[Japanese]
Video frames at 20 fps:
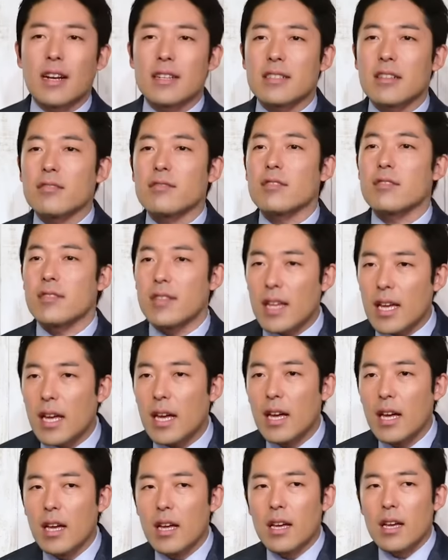られちゃうんです
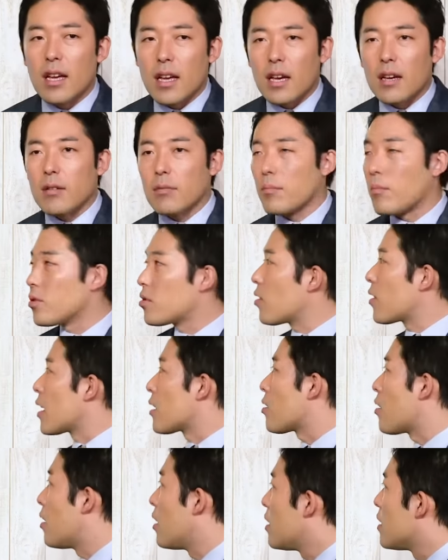ね、えー、戻れ
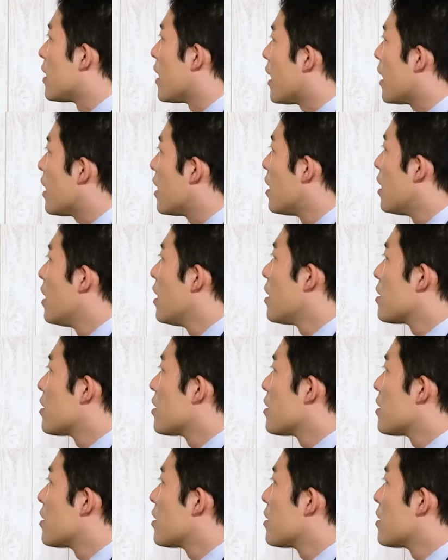とね